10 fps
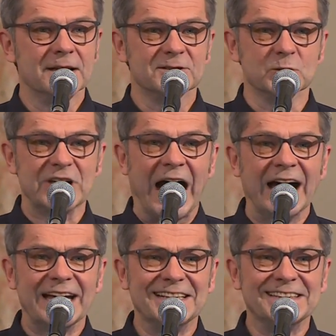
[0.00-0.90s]
Durch
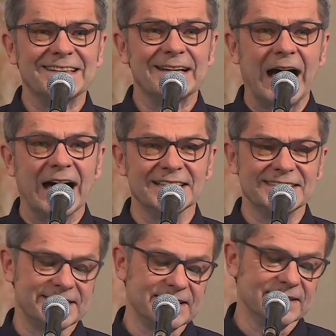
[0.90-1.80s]
einen
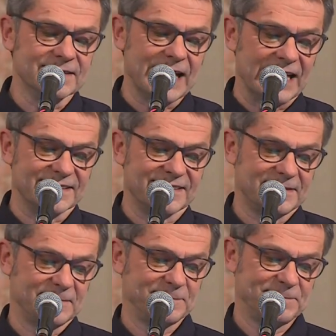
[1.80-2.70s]
einzigen
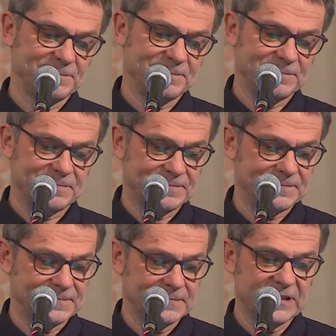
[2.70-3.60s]
Satz,
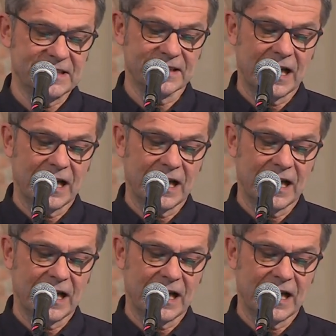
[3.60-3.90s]
den Sie